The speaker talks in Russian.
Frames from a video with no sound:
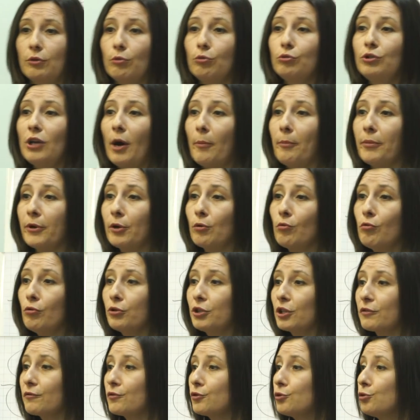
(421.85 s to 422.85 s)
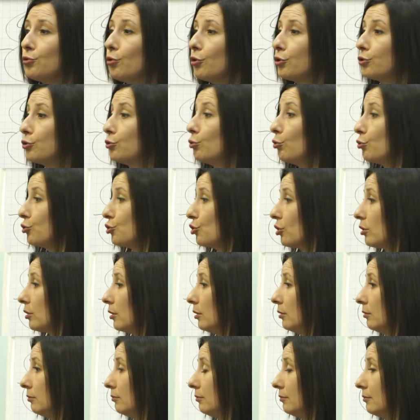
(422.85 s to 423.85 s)
куда приходят все от
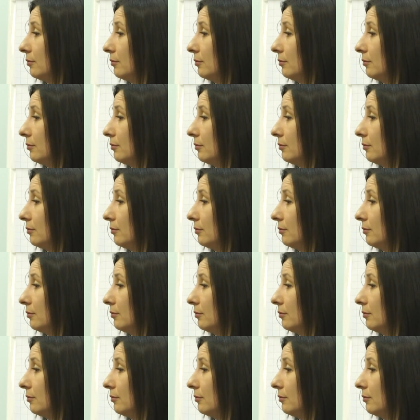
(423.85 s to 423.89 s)
дочек –